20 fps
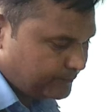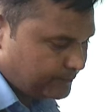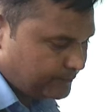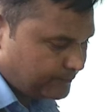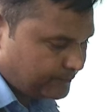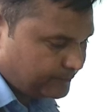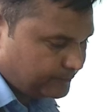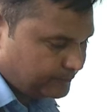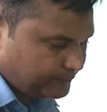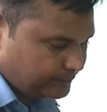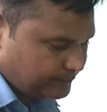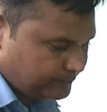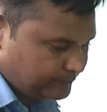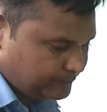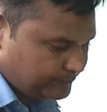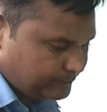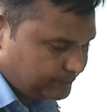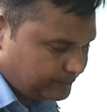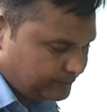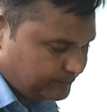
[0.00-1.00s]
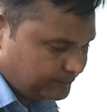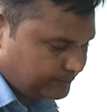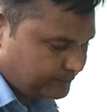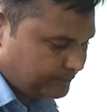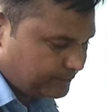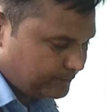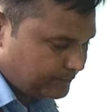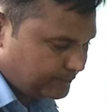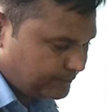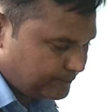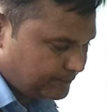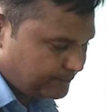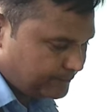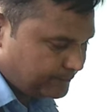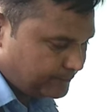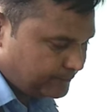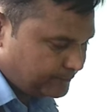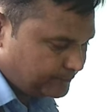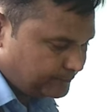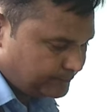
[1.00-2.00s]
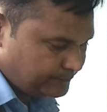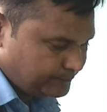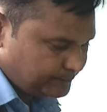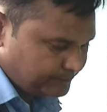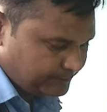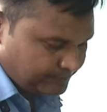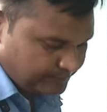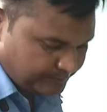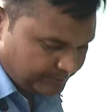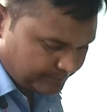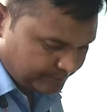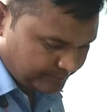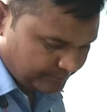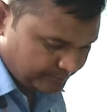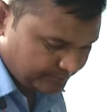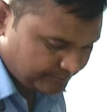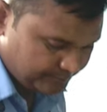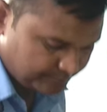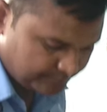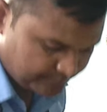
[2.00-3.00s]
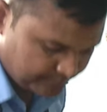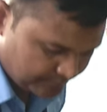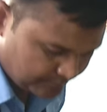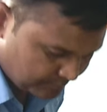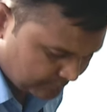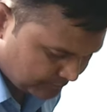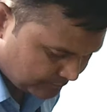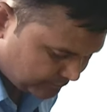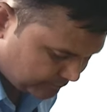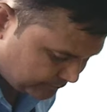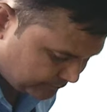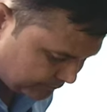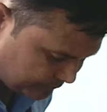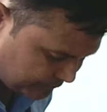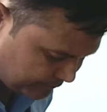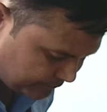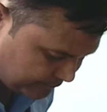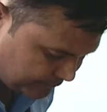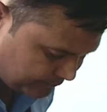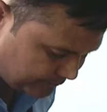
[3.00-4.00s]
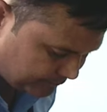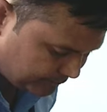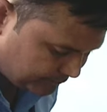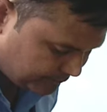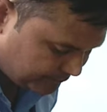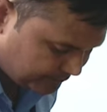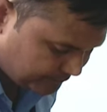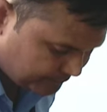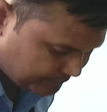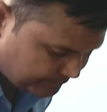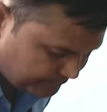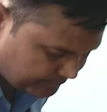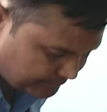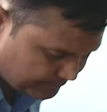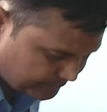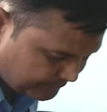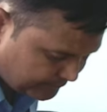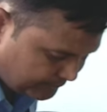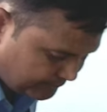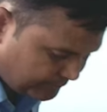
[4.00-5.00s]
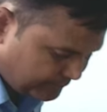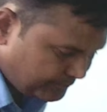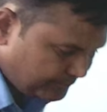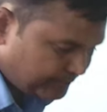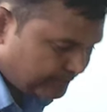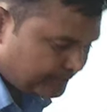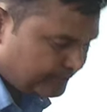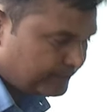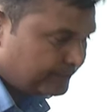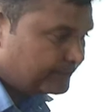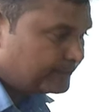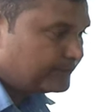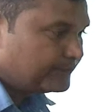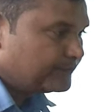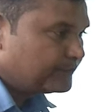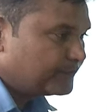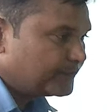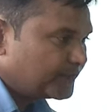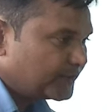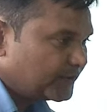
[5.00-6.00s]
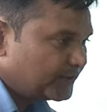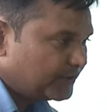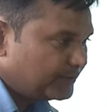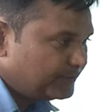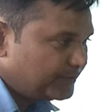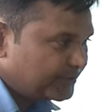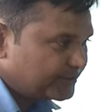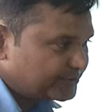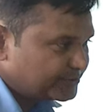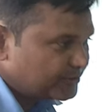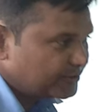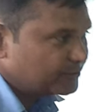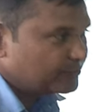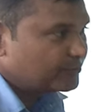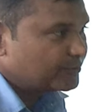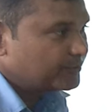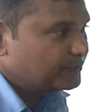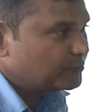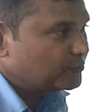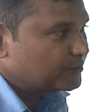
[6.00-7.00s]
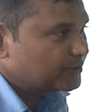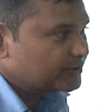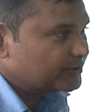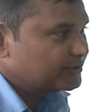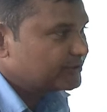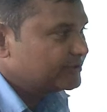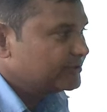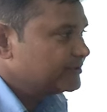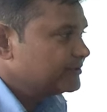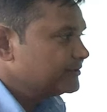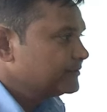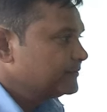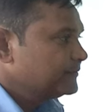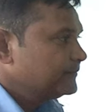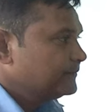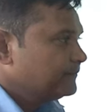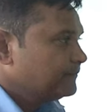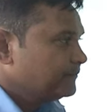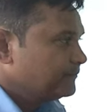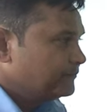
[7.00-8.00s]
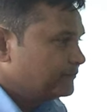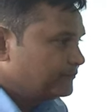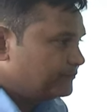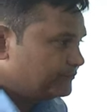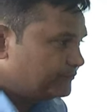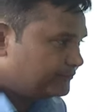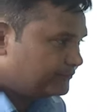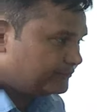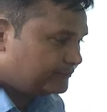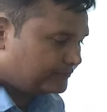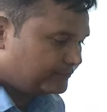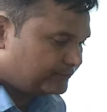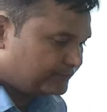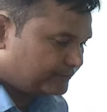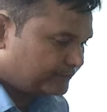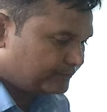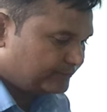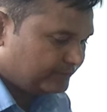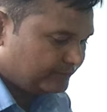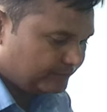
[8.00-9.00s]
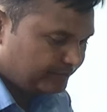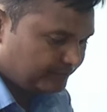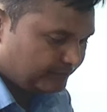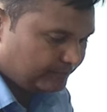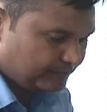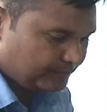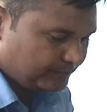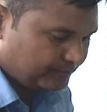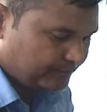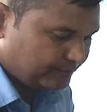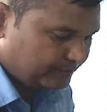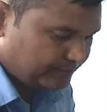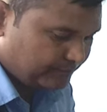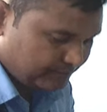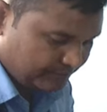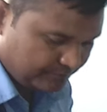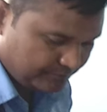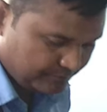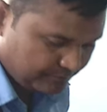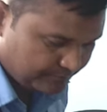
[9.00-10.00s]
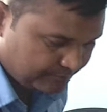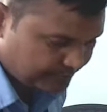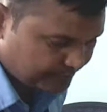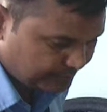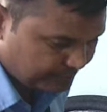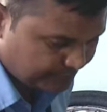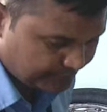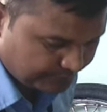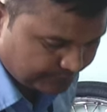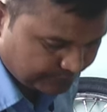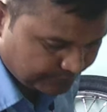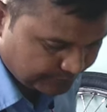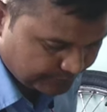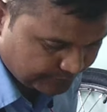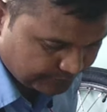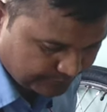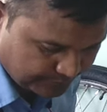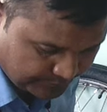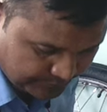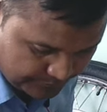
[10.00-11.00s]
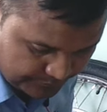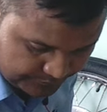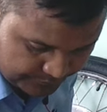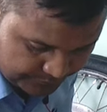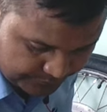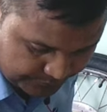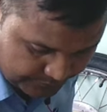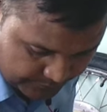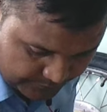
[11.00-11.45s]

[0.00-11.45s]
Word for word: सिक्सटी इसका भी सेटअप इसमें लग सकता है तो अपनी अपनी चॉइस है और ग्लाइडेटर का अगर शॉकअप मिल जाए तो उसका हाइट भी मेंटेन बढ़िया होता है तो इस तरह से अपनी चॉइस के हिसाब से आप कोई भी एक सेटअप